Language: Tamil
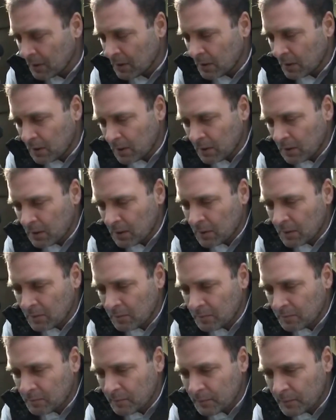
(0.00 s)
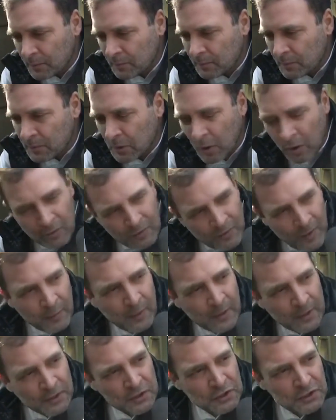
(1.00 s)
நாடு தற்போது
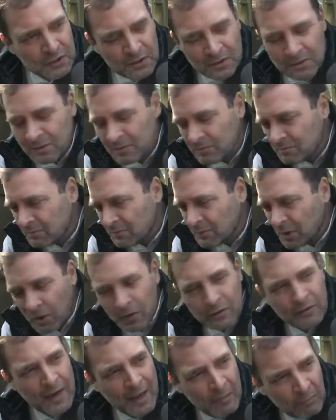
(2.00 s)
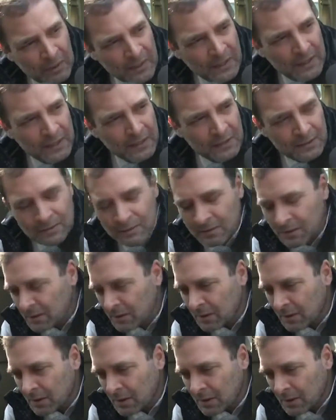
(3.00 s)
எதிர்கொள்ளும் முக்கிய பிரச்சனை
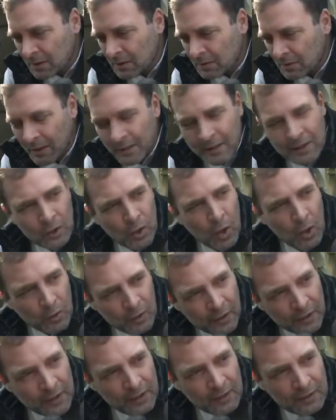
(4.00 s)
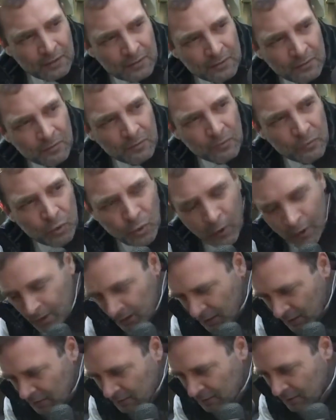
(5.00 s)
வேலைவாய்ப்பின்மை ஆனால்
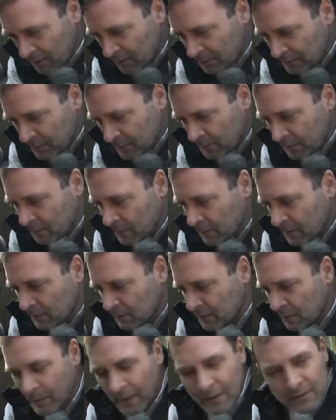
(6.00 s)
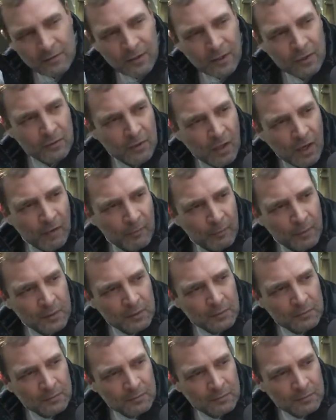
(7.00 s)
இளைஞர்களுக்கு வேலை வாய்ப்பு
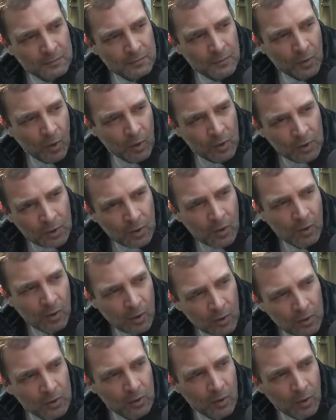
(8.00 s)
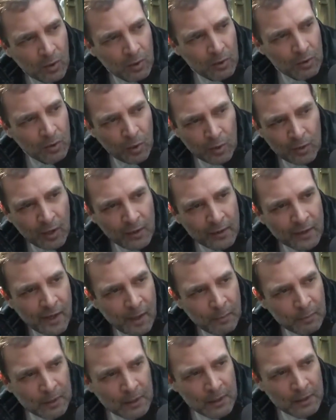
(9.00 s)
ஏற்படுத்த உதவும் எந்த திட்டமும்
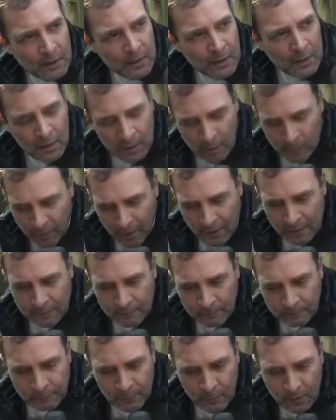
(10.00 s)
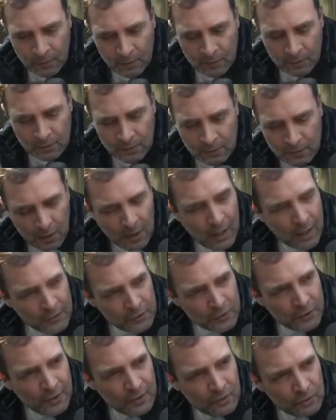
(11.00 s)
இந்த பட்ஜெட் உரையில் இடம்பெறவில்லை
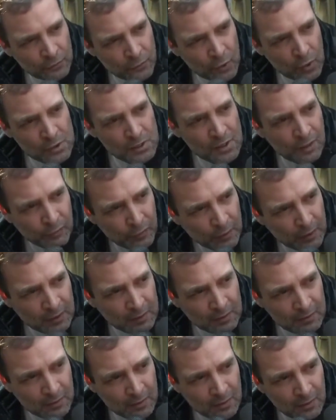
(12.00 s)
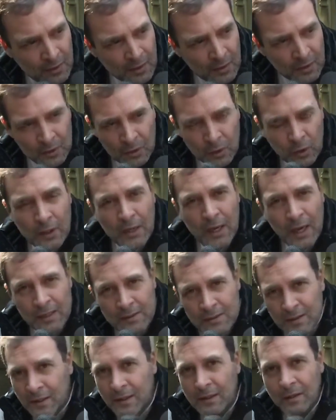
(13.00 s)
இதில் அனைத்து தரப்புக்கும்
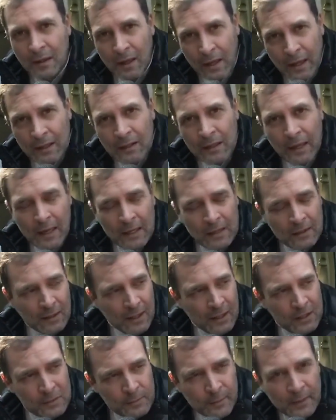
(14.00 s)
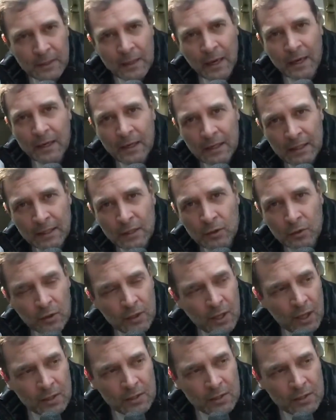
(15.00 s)
சமமான வளர்ச்சியை ஏற்படுத்தும்